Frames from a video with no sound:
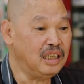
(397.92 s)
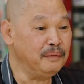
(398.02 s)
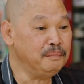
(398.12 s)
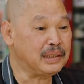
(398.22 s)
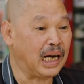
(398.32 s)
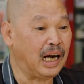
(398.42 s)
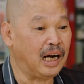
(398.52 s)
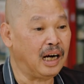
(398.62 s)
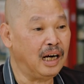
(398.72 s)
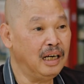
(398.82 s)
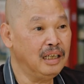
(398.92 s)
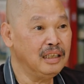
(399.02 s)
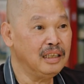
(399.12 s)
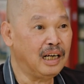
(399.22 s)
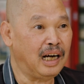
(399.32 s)
饮茶
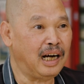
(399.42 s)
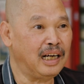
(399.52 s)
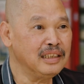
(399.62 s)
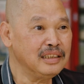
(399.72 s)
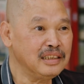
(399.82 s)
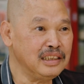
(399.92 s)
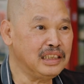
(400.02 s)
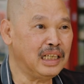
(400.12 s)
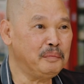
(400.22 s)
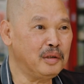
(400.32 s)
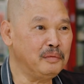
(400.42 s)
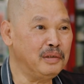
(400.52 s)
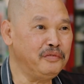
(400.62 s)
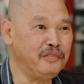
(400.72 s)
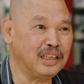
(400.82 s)
啊，新加坡的
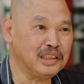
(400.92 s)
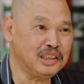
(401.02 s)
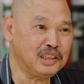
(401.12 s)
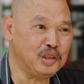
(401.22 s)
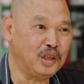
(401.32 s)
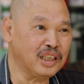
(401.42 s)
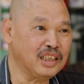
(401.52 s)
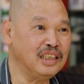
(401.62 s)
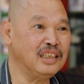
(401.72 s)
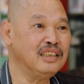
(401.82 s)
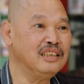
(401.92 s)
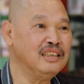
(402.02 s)
文化是吃火锅，